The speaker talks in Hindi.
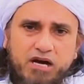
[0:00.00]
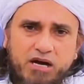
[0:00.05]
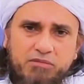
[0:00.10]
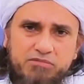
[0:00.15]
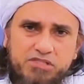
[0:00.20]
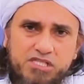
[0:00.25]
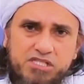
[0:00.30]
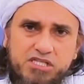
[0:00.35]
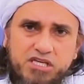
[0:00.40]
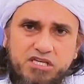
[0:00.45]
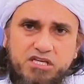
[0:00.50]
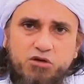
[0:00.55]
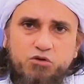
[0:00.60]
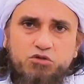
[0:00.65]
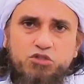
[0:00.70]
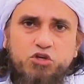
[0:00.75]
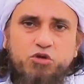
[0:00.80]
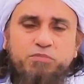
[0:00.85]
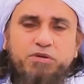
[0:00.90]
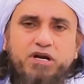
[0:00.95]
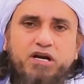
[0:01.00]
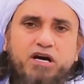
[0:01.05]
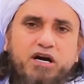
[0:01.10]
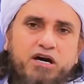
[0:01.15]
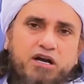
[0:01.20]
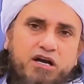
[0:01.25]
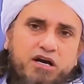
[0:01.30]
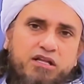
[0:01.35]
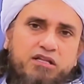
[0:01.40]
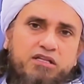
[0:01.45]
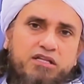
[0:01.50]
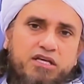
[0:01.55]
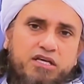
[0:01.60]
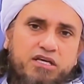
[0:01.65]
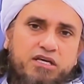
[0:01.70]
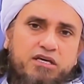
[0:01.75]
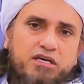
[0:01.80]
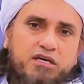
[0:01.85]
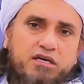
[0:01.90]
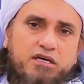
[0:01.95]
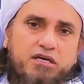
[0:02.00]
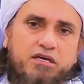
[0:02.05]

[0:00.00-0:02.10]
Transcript: तमाम चीज़ें यहूदियों पर हलाल थीं